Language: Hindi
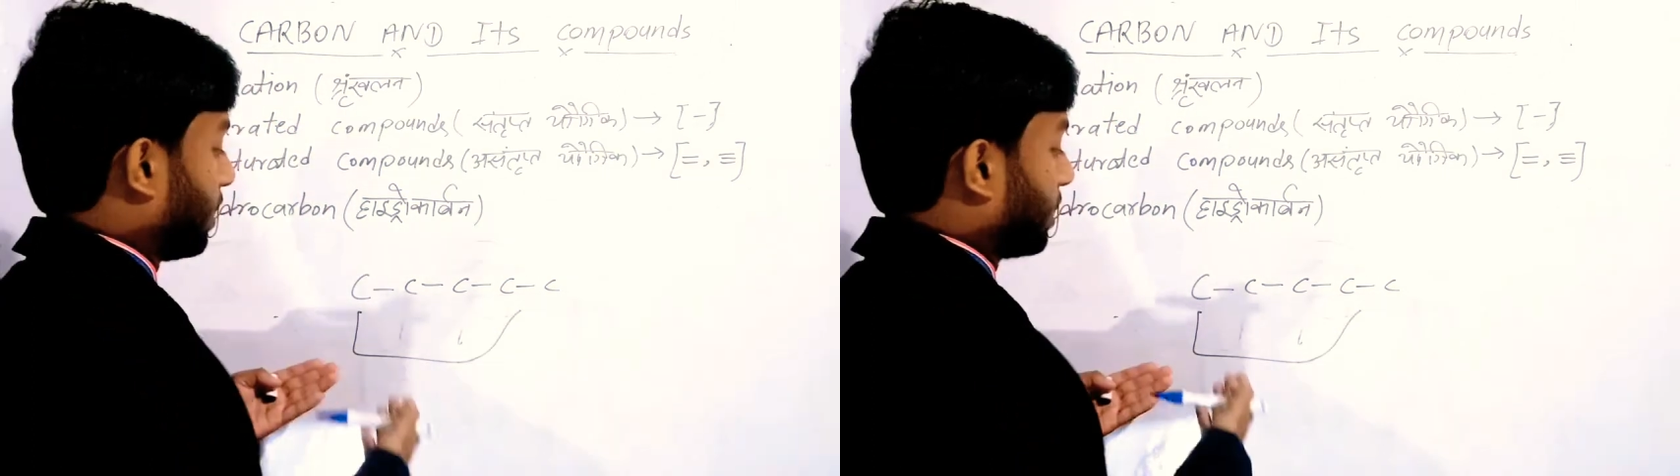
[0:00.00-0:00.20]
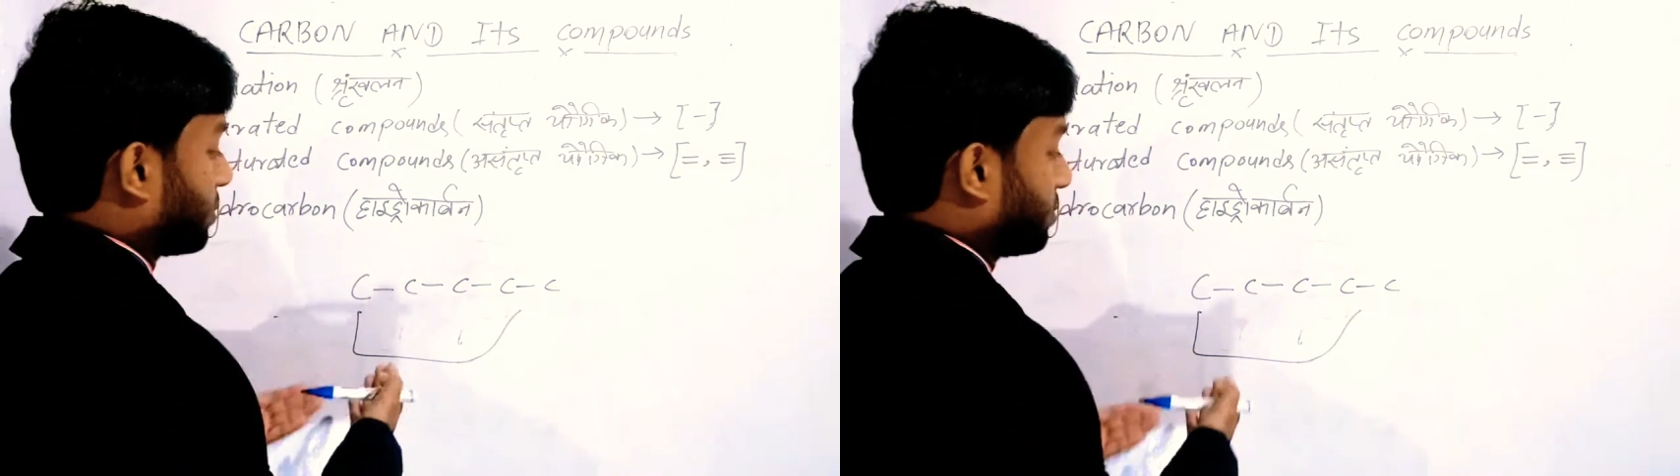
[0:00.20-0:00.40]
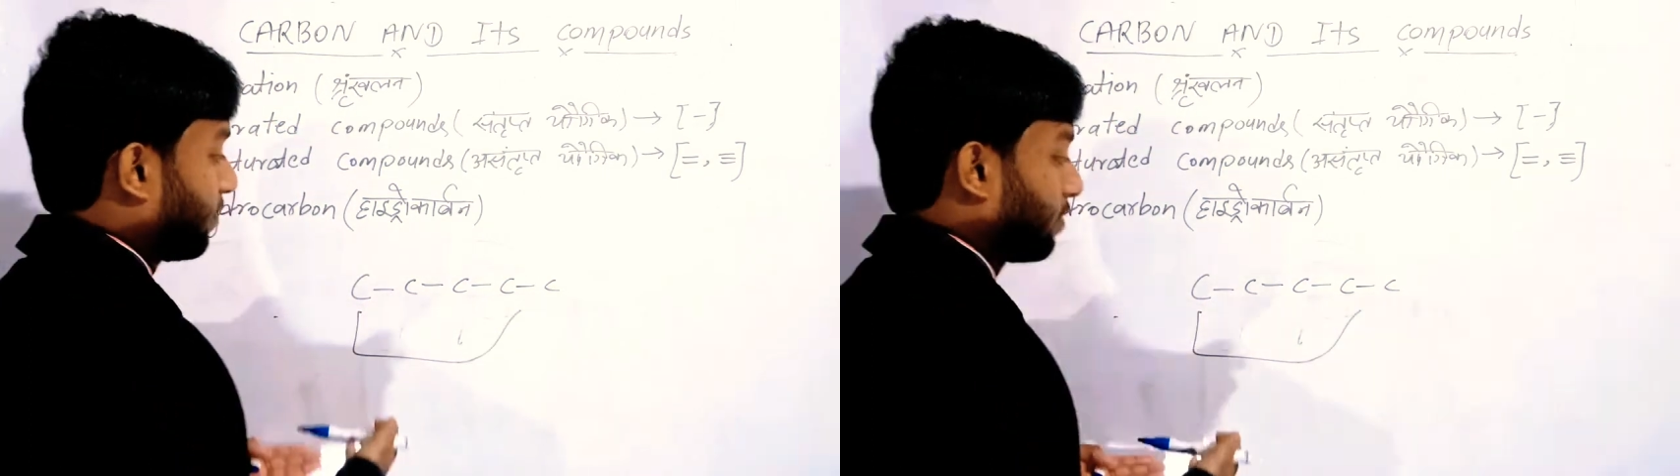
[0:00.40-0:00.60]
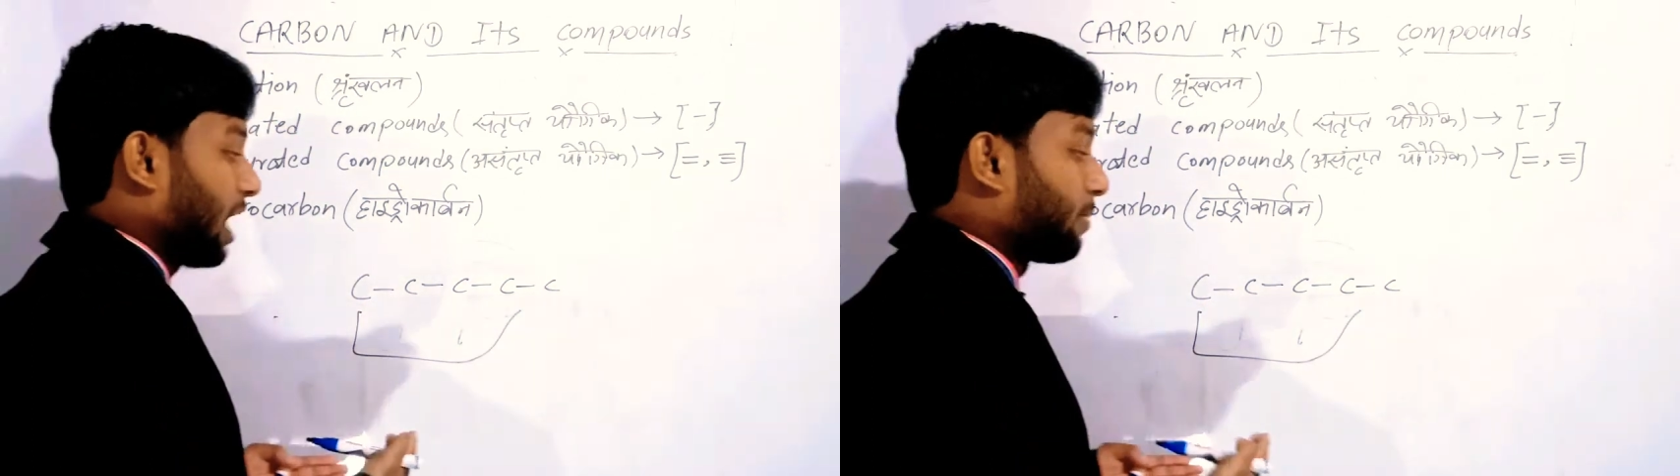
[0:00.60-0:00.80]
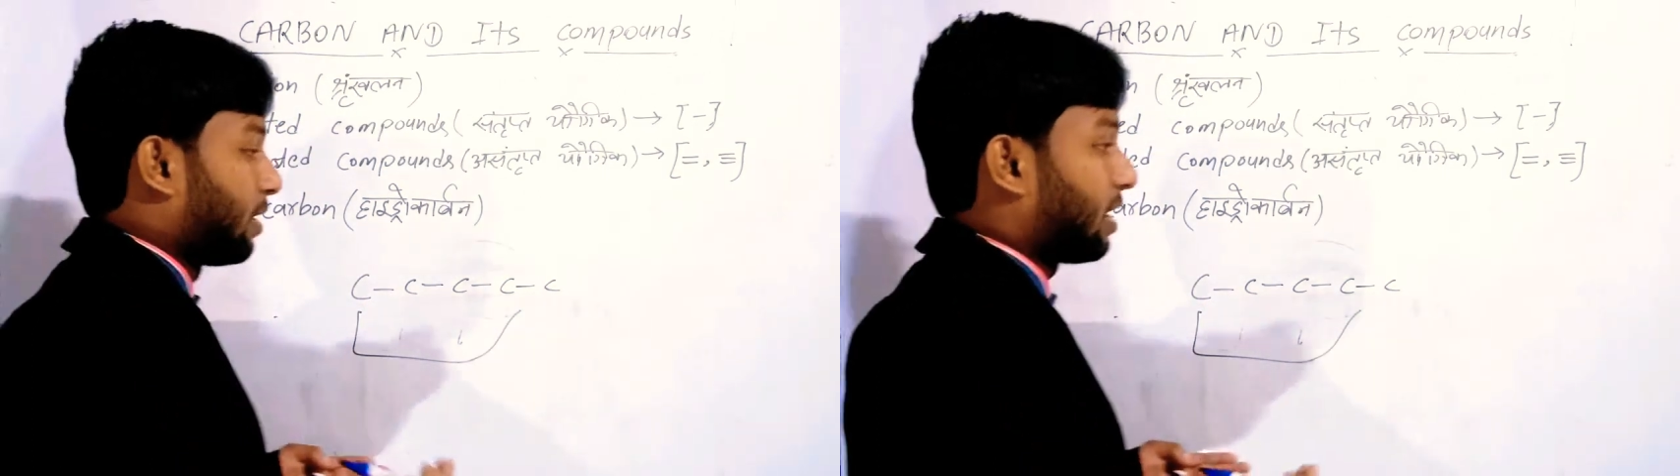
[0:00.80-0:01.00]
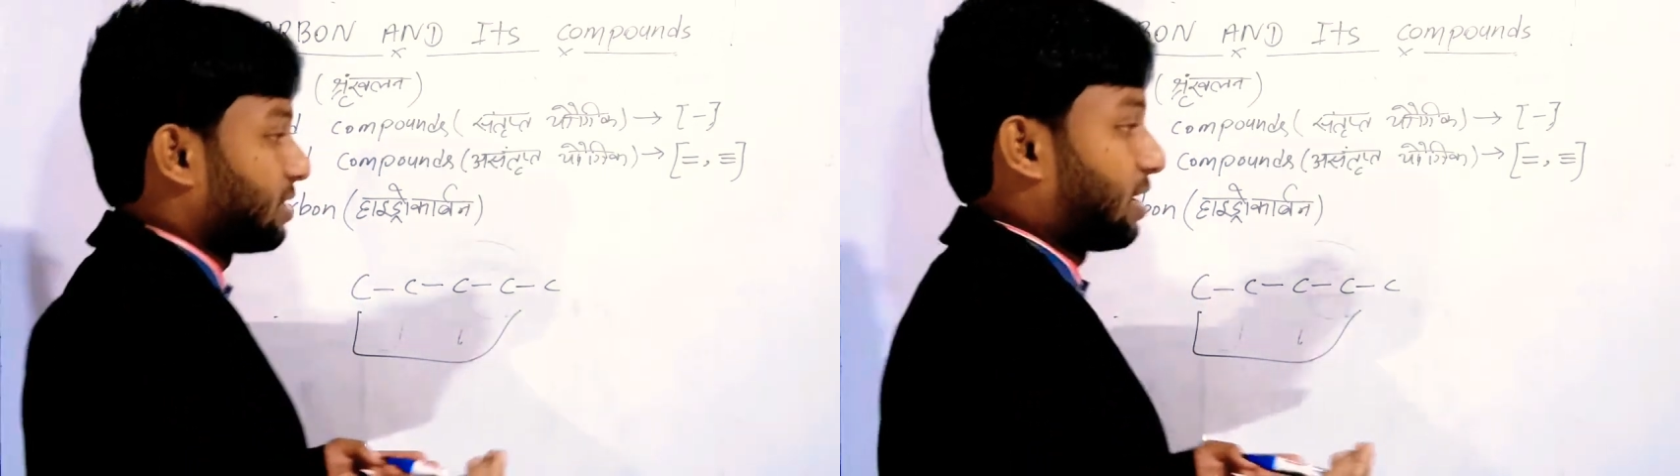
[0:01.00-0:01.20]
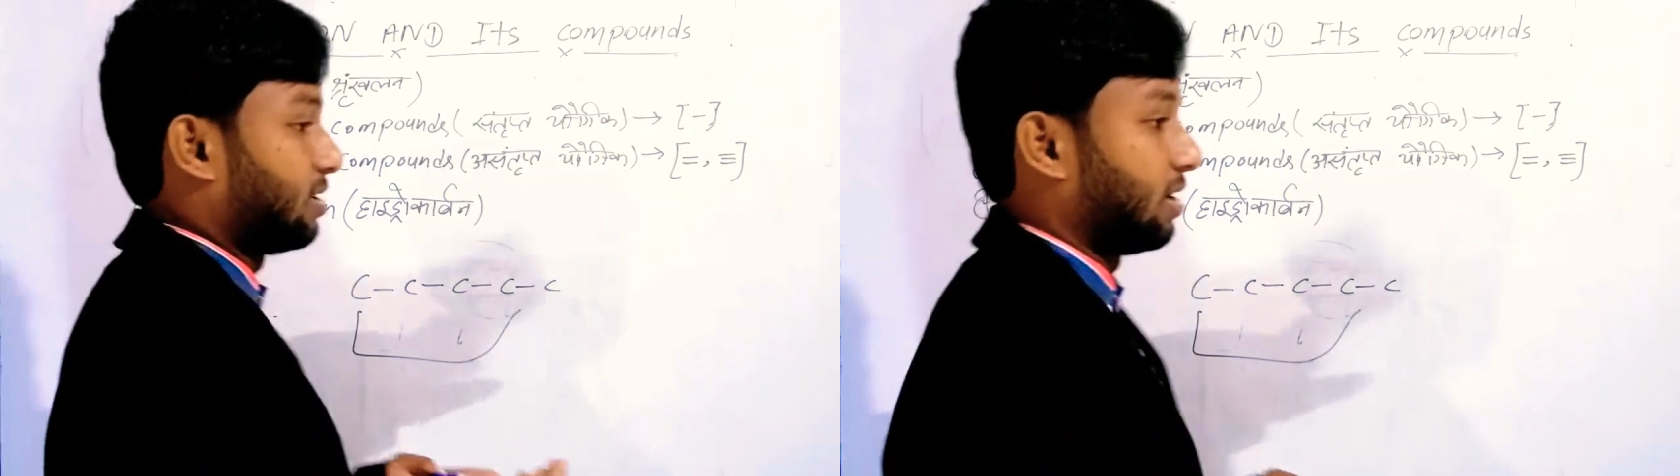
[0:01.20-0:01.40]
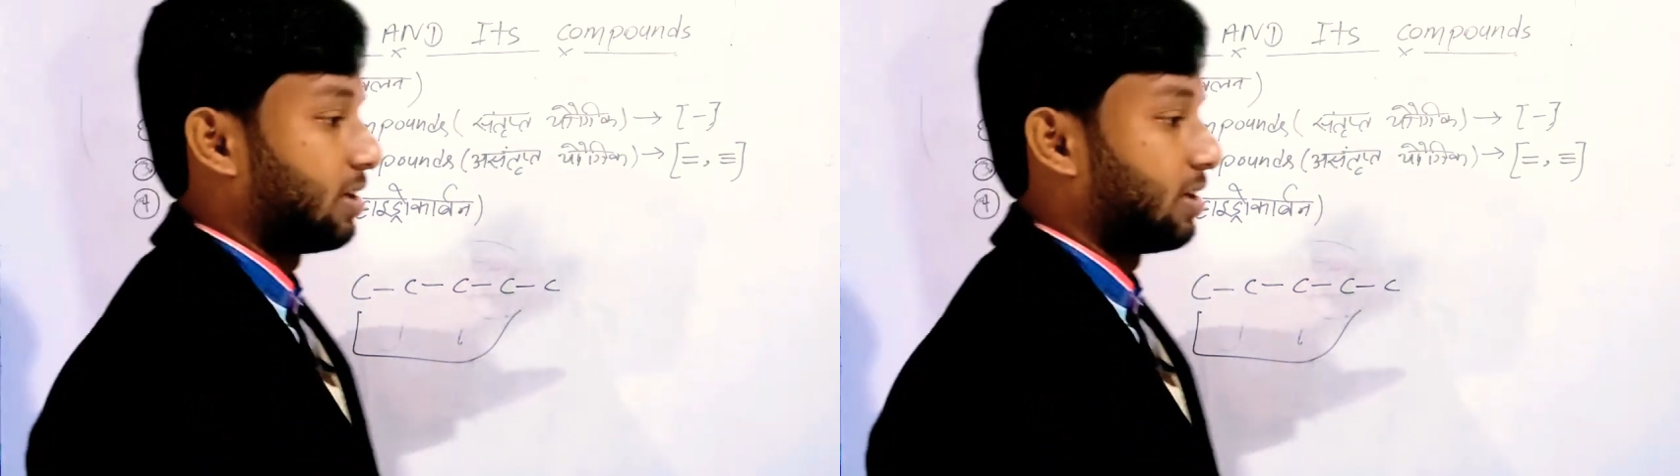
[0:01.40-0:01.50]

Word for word: ऐसा सिर्फ कार्बन के साथ ही